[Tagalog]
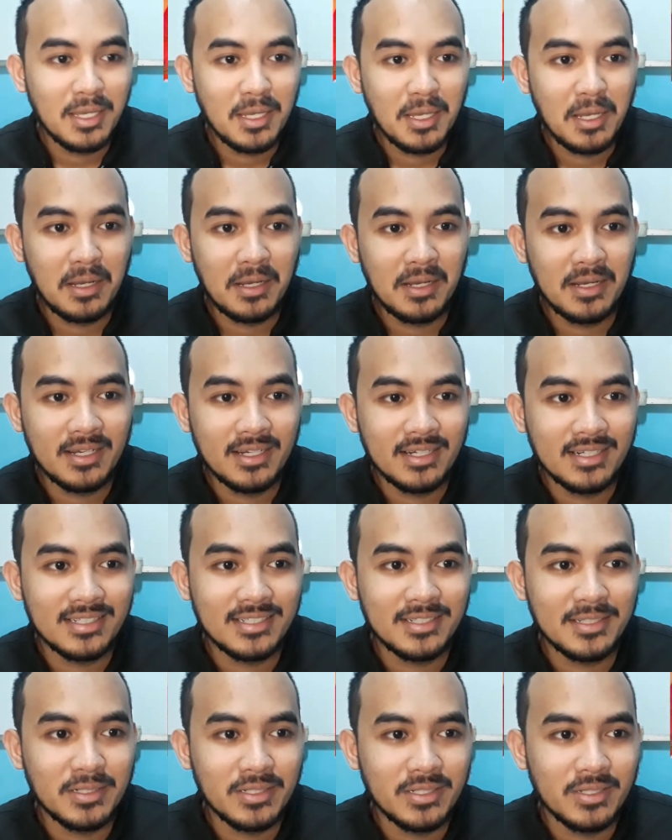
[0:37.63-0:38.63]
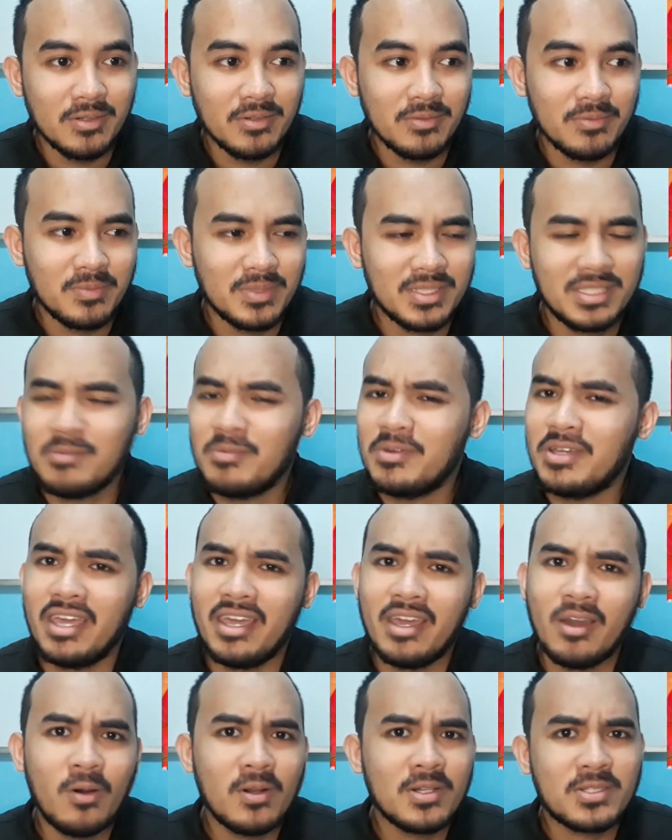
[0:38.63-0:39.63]
uh, you know, basta
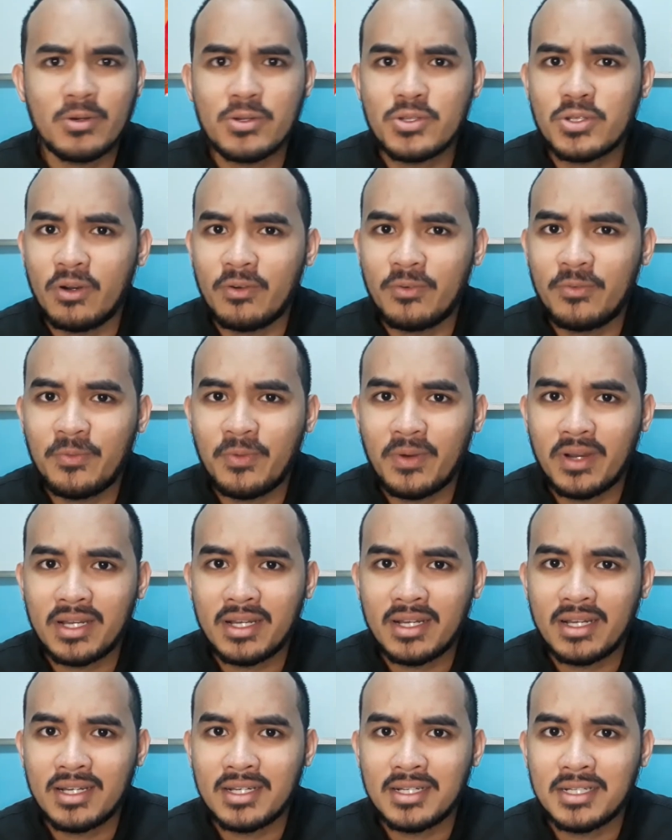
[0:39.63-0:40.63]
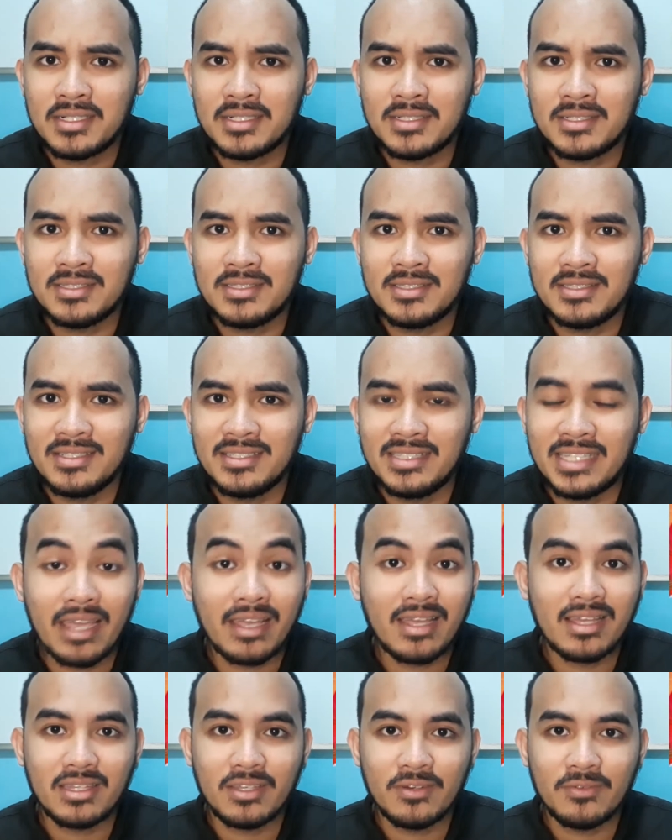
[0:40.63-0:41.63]
all sorts of uh,
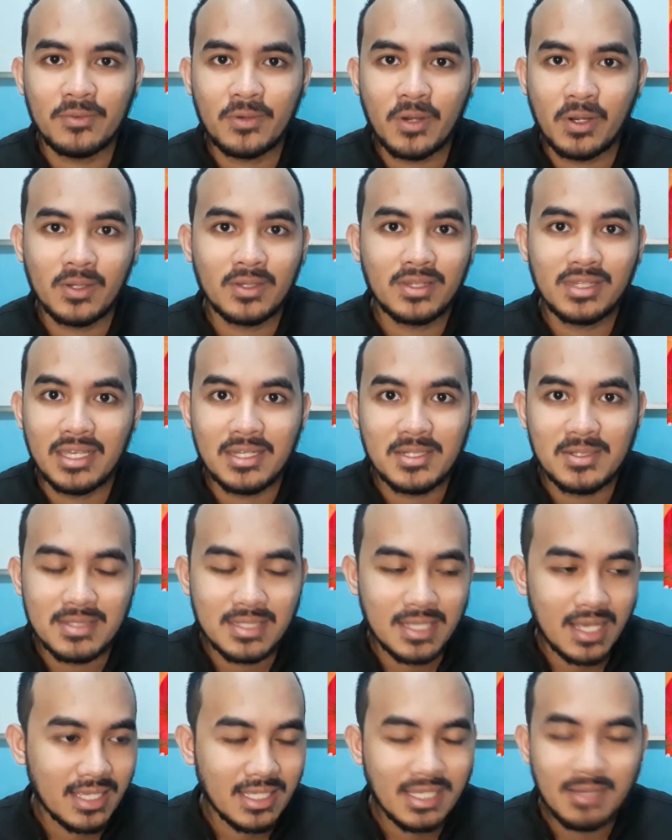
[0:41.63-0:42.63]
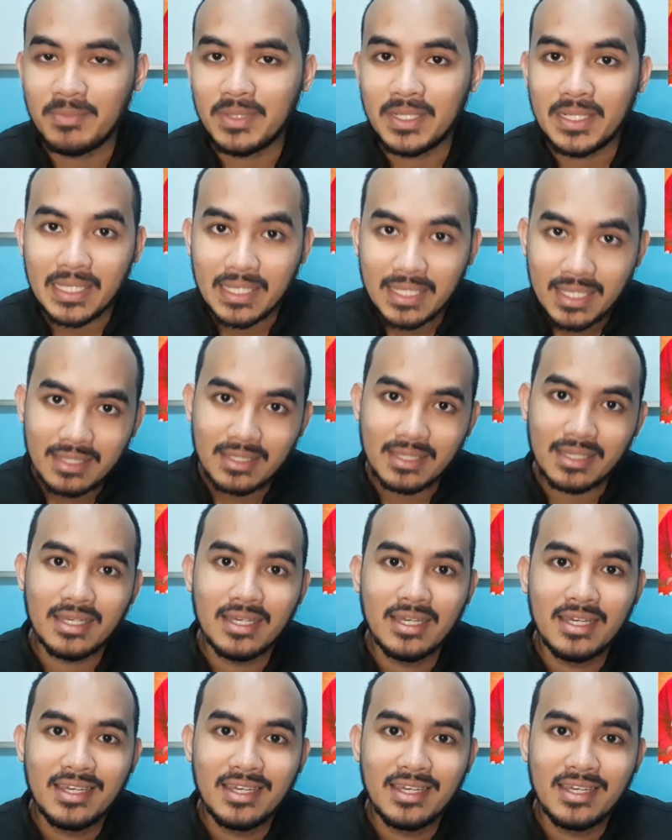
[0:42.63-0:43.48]
negative connotations sa kanya binigay eh.